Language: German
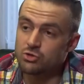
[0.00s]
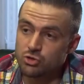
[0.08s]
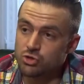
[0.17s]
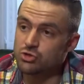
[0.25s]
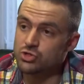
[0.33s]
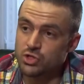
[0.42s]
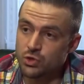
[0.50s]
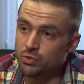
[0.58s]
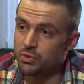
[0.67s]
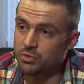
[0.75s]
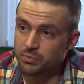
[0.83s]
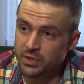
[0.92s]
Also Sie
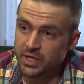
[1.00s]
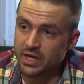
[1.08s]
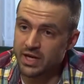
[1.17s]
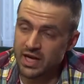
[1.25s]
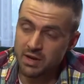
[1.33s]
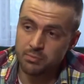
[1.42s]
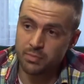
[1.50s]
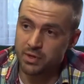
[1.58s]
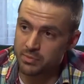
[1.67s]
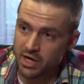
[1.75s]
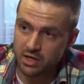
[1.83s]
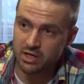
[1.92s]
jubeln bei der EM,
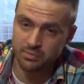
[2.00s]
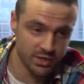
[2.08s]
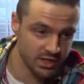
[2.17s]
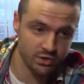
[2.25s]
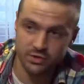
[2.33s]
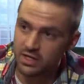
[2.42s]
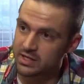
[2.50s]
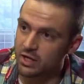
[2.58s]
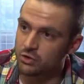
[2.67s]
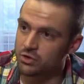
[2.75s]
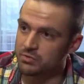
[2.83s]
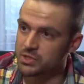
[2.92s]
beim Alaba und an
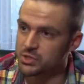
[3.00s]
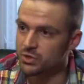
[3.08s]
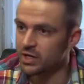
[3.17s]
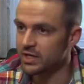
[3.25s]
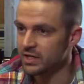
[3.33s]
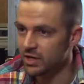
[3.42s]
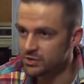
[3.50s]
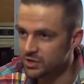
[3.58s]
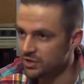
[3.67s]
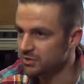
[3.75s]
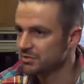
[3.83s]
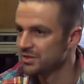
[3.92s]
Anautovic da
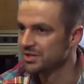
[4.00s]
genauso.